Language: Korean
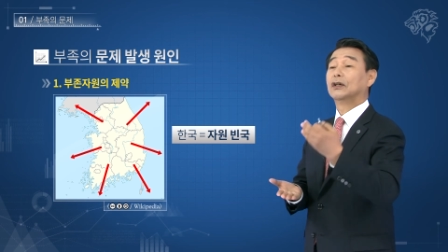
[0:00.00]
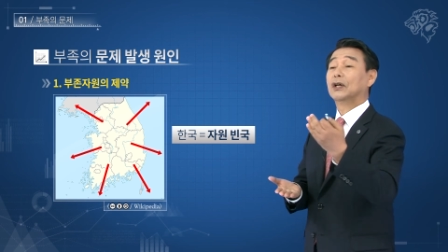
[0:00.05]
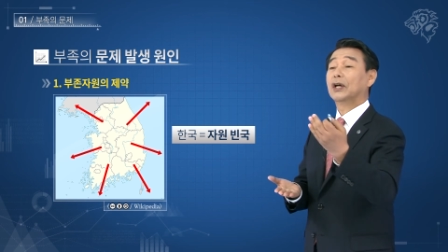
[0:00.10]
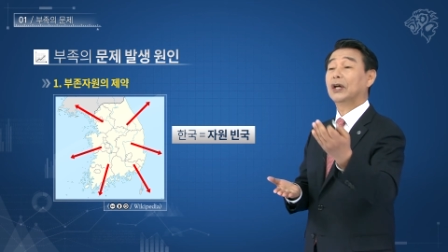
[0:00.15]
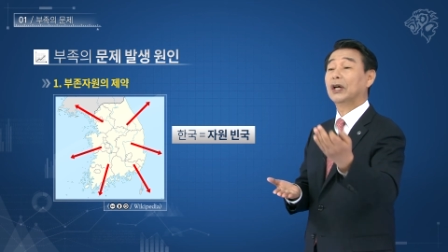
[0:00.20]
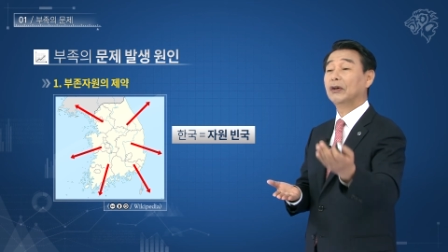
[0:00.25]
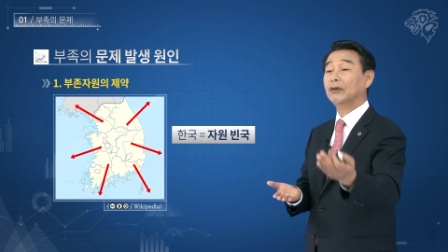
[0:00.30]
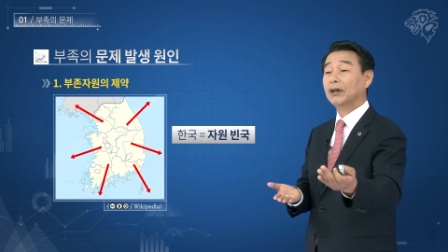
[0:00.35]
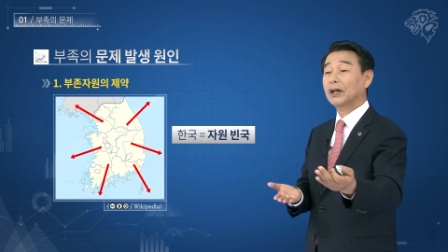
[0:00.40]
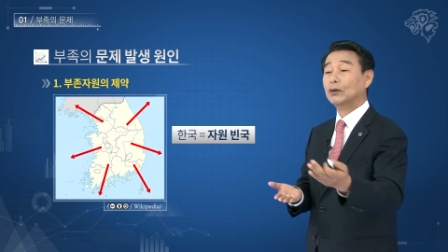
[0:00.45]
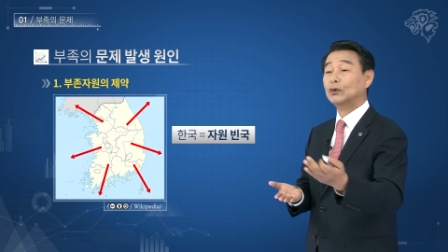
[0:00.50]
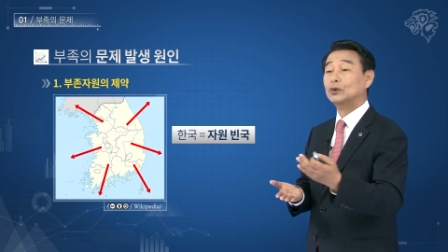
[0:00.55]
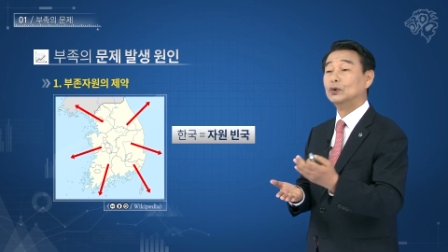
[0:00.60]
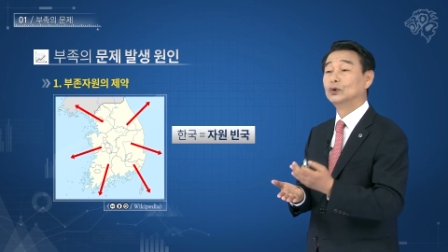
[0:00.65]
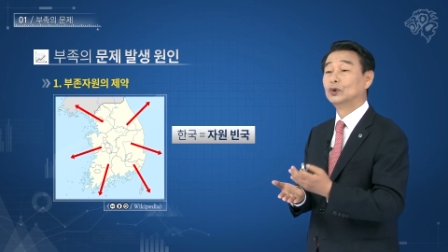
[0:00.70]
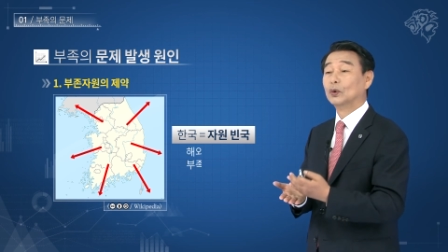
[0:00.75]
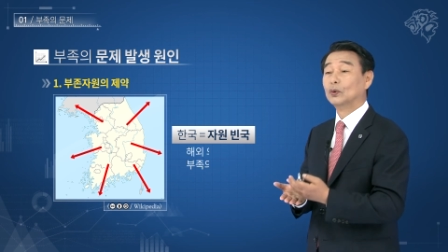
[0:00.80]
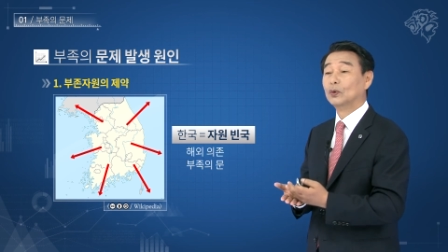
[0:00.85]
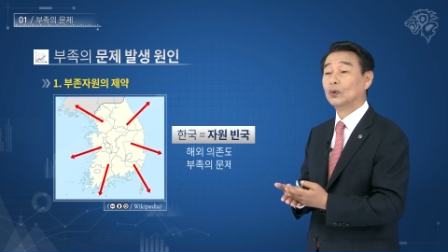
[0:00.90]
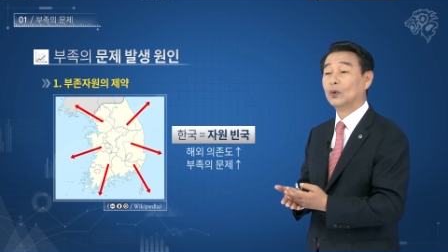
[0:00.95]
해외
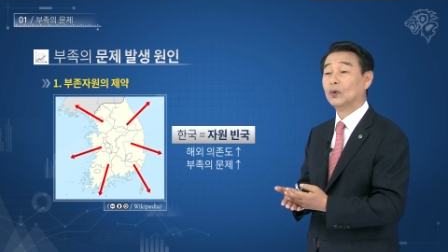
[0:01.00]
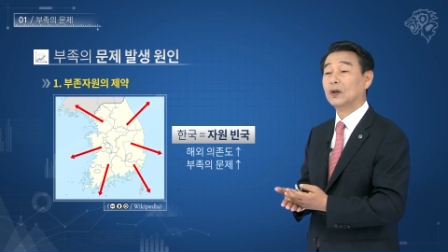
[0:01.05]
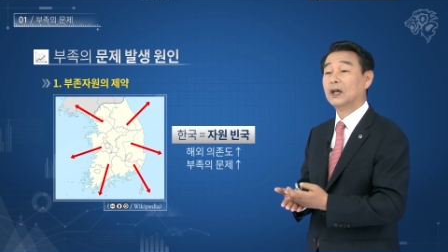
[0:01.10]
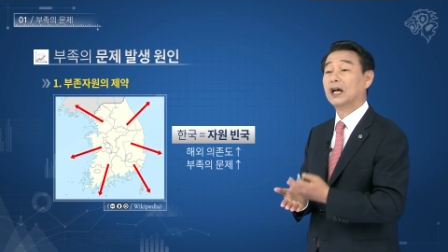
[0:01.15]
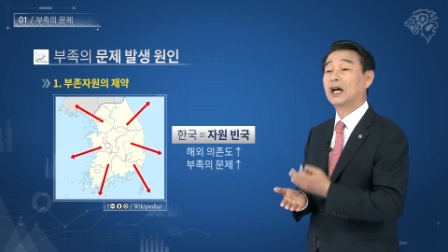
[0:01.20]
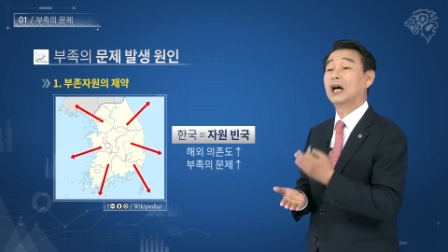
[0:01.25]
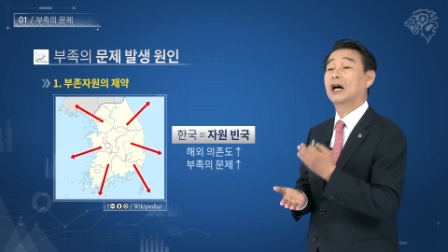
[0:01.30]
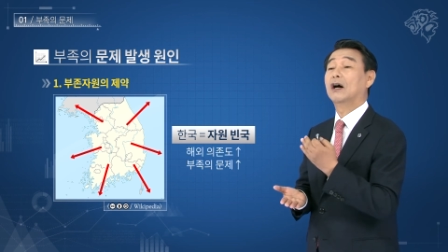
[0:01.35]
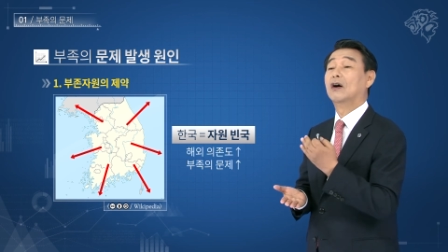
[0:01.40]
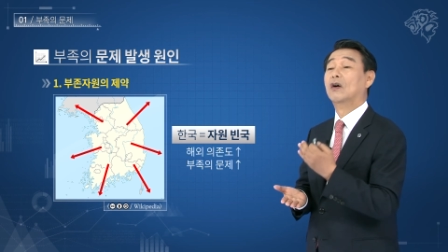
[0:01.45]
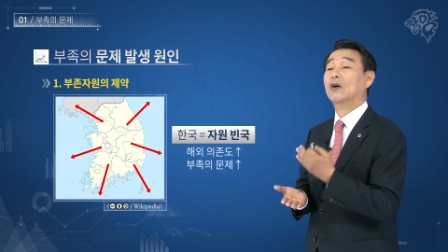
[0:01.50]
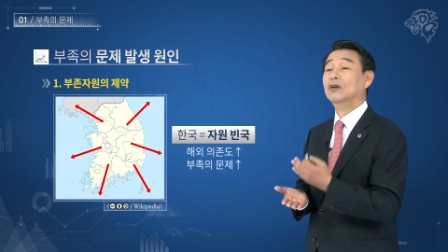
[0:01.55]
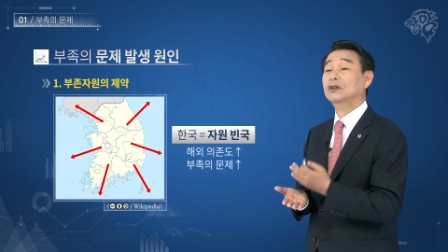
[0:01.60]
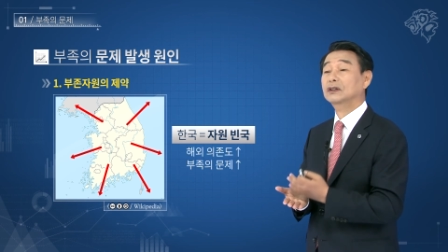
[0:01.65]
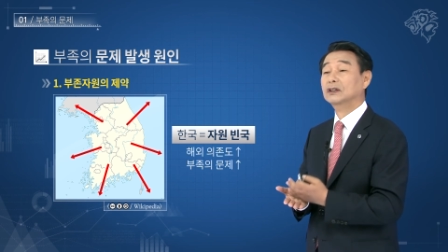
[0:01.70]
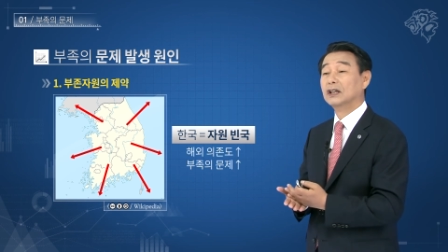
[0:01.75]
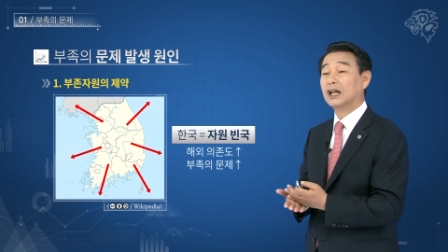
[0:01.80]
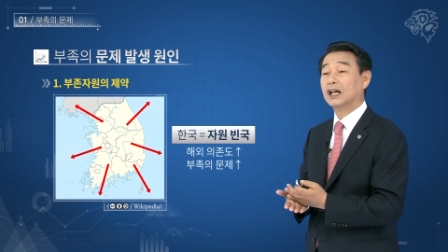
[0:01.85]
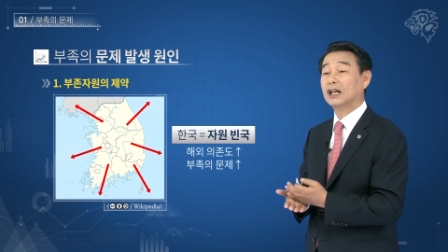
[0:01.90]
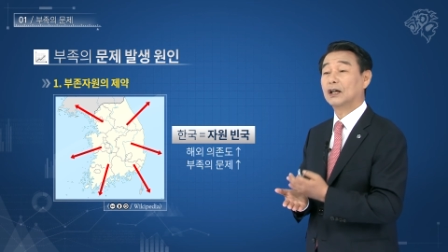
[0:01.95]
의존도가
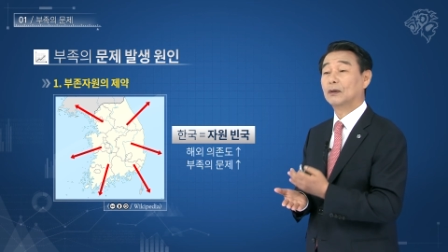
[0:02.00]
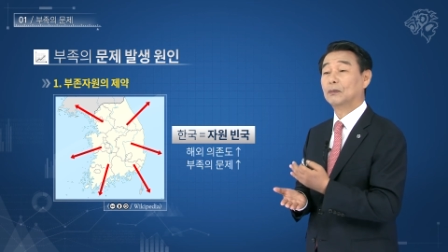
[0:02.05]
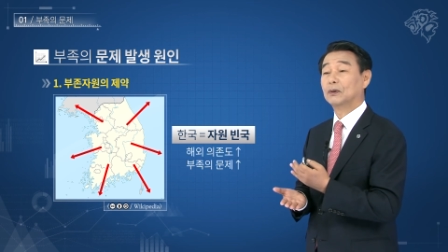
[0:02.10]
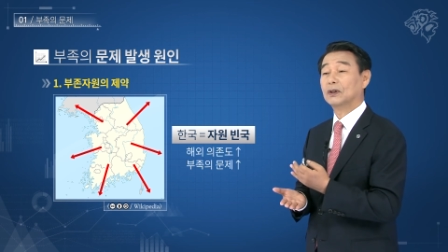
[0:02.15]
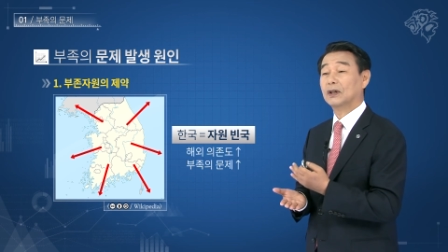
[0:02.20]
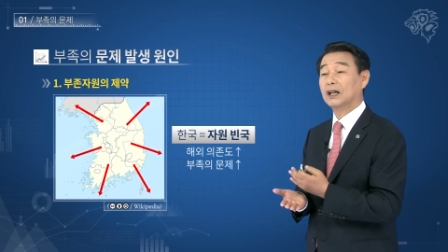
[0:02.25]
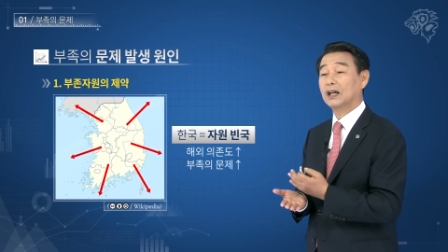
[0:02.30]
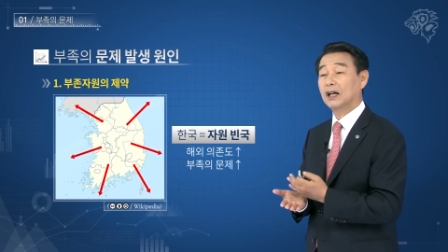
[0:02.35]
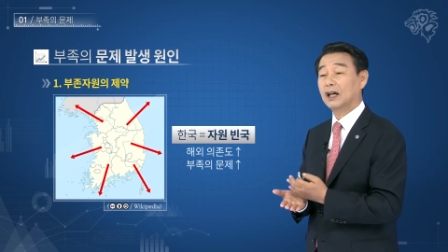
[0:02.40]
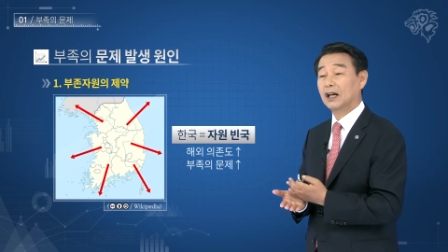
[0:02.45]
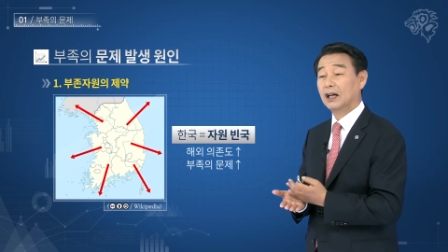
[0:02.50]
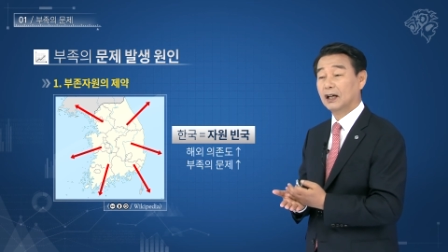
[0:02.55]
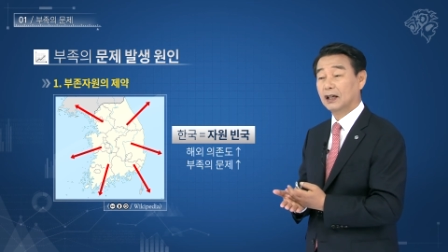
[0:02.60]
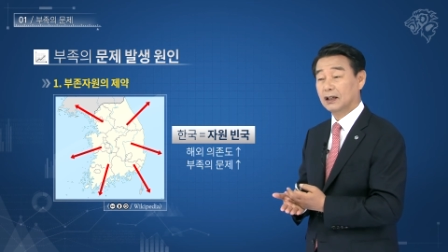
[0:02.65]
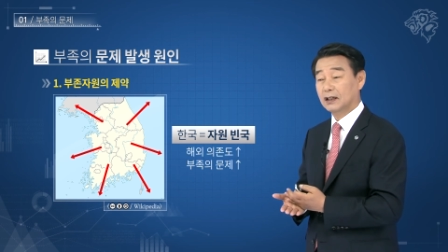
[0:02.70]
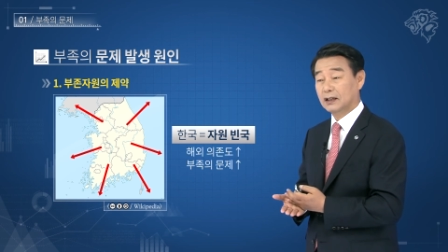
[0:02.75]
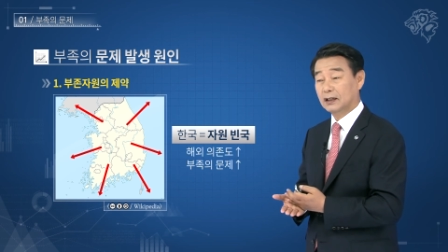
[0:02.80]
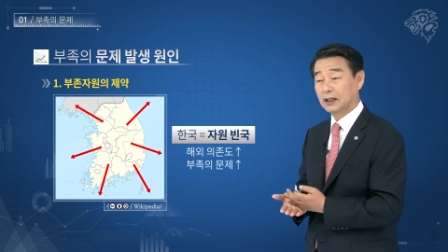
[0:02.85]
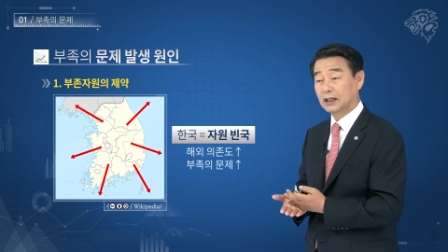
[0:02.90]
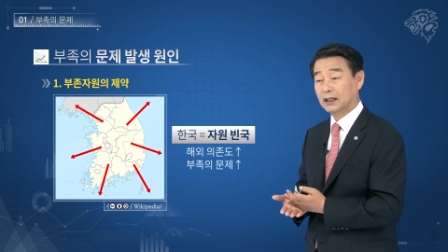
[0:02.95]
어느 나라보다
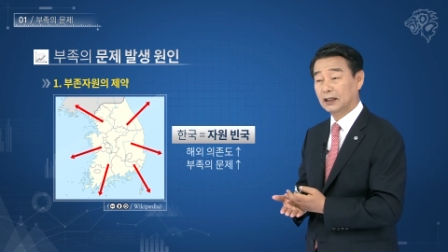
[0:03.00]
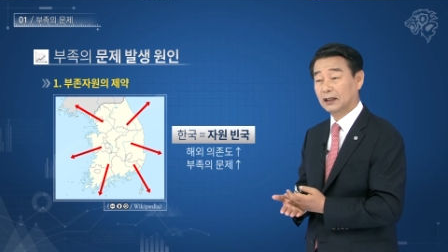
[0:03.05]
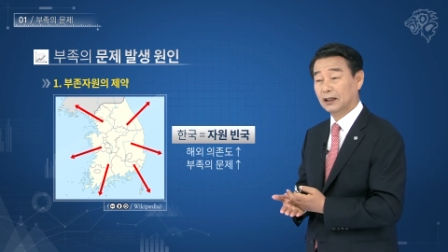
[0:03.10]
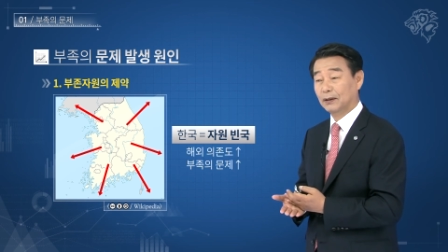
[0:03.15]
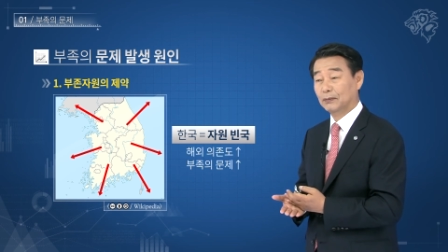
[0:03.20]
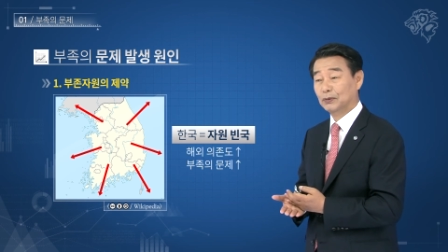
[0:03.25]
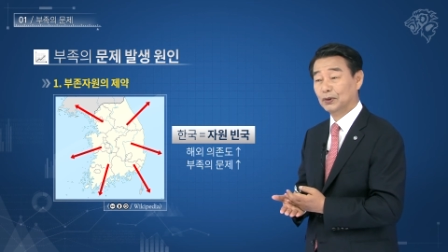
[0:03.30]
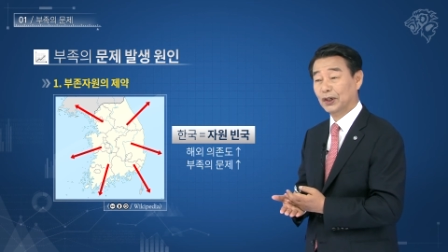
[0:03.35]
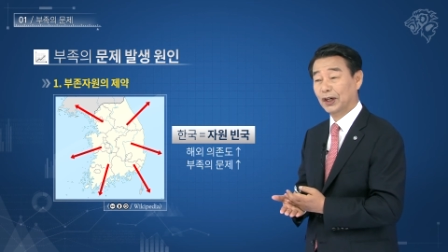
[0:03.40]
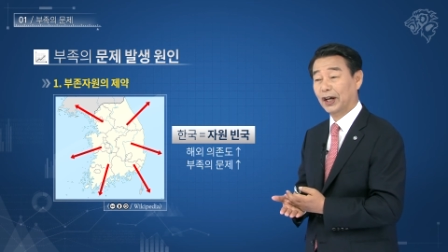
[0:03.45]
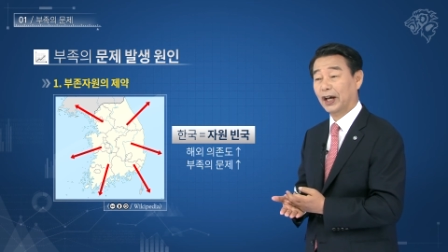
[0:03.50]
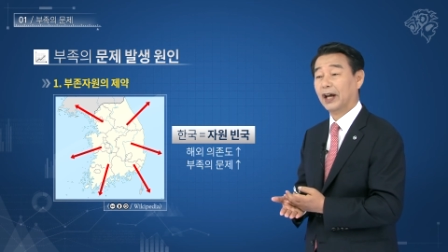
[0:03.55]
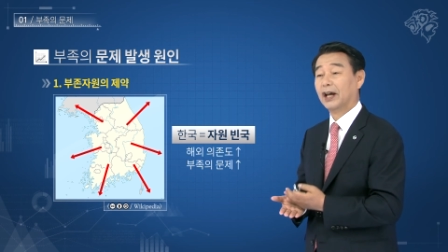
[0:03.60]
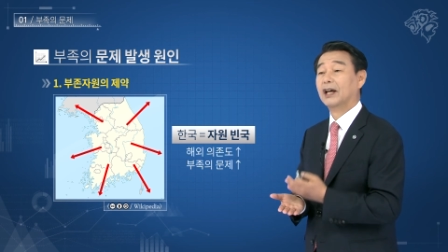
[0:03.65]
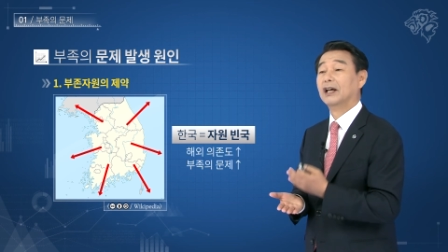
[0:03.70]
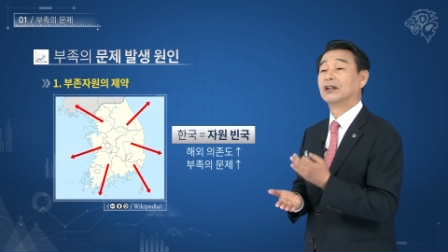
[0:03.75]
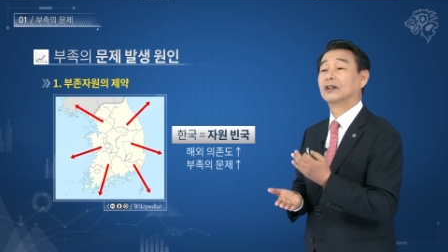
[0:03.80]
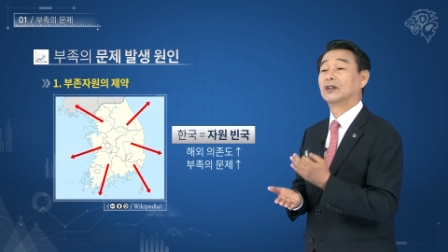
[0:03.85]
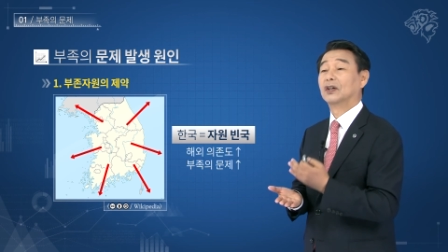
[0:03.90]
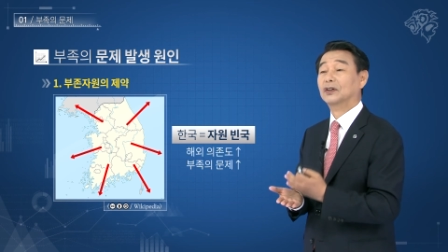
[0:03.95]
크기 때문에
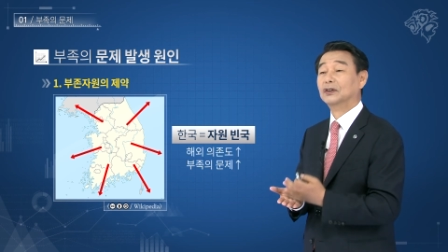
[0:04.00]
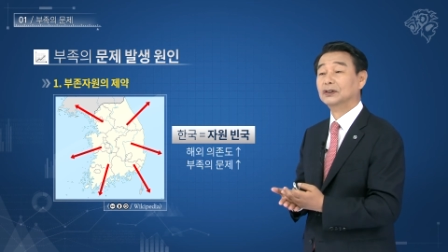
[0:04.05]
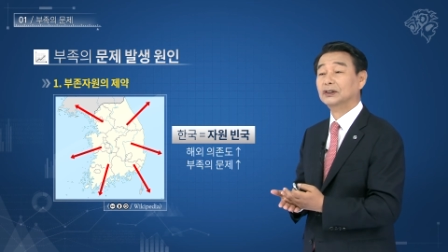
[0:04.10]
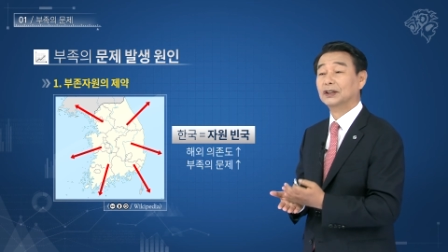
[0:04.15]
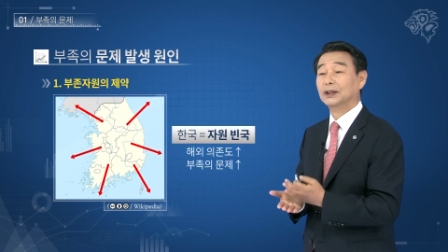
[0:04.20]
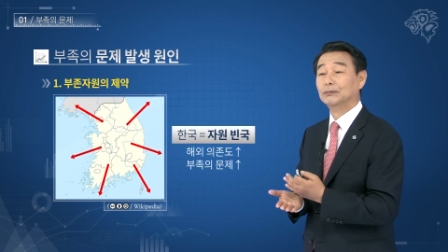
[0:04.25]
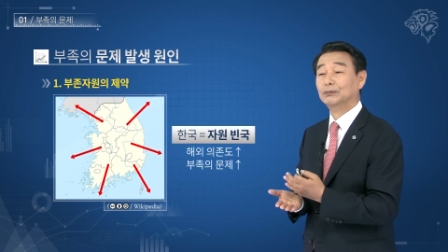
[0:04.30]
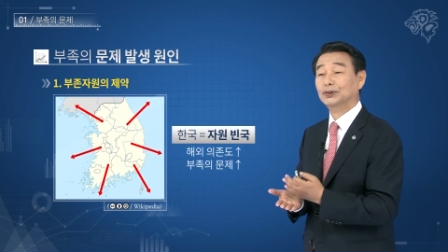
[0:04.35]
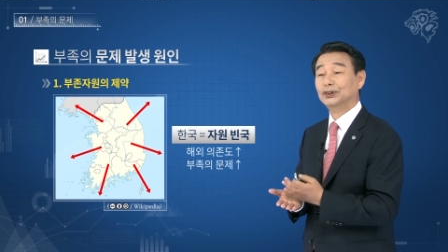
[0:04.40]
경제